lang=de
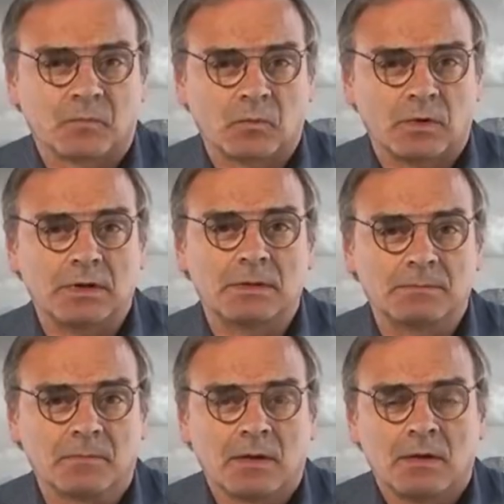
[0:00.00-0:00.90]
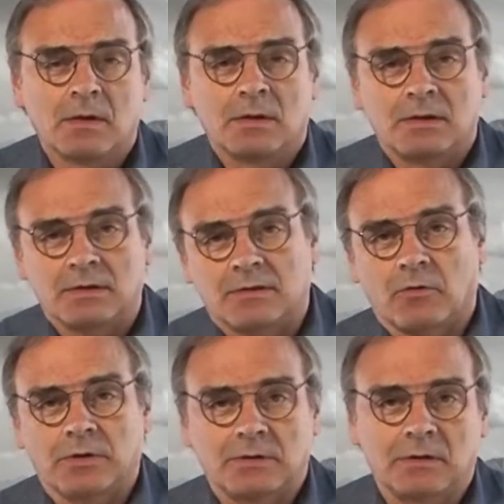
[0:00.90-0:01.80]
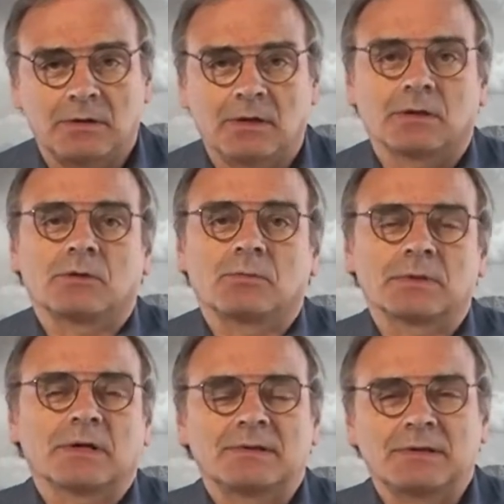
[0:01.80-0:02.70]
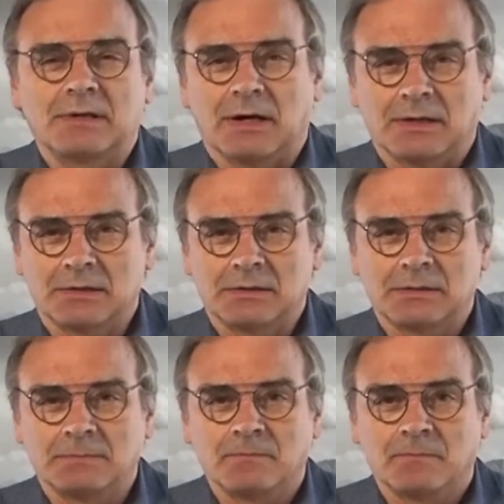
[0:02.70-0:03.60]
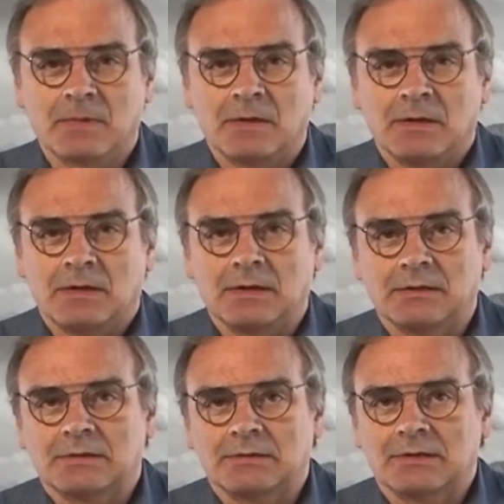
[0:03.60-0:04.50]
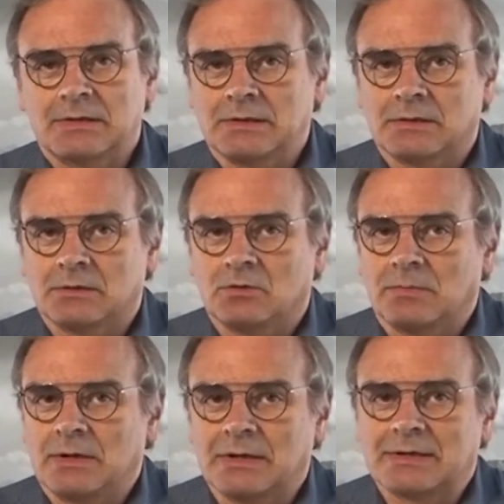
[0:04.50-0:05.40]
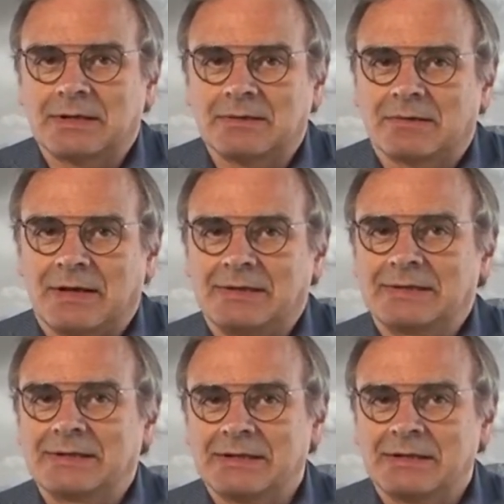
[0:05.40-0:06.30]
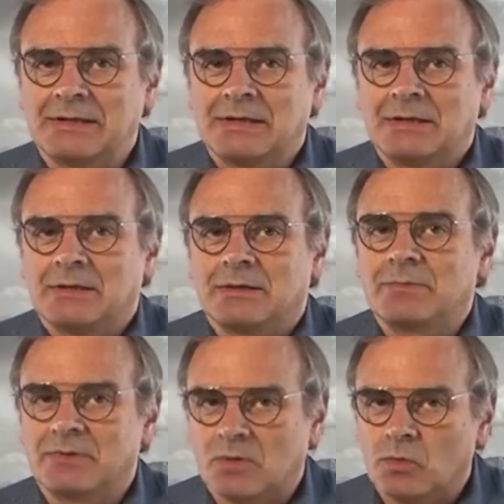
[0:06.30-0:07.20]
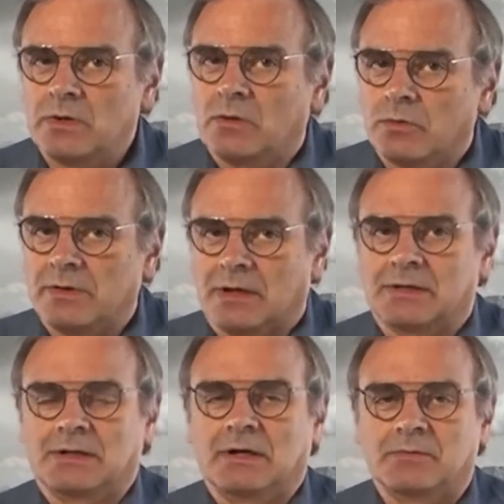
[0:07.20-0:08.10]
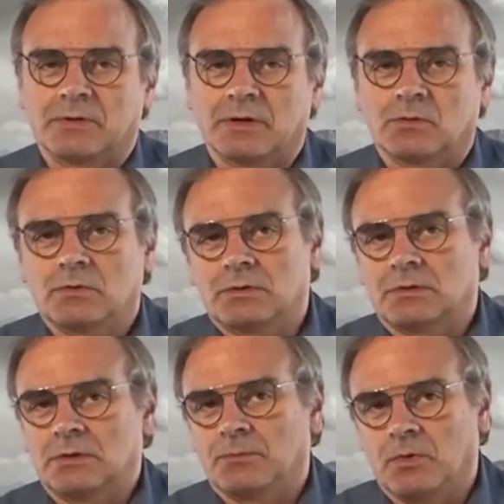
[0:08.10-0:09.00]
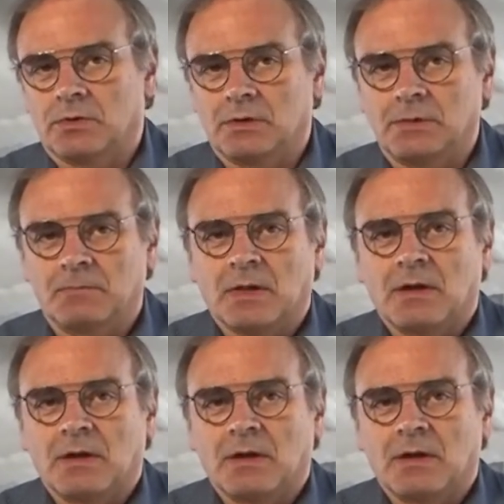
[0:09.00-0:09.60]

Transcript: weil es heute nach über 30 Jahren ja tatsächlich nochmal eine ganz andere Dimension, Aussagekraft hat und ich möchte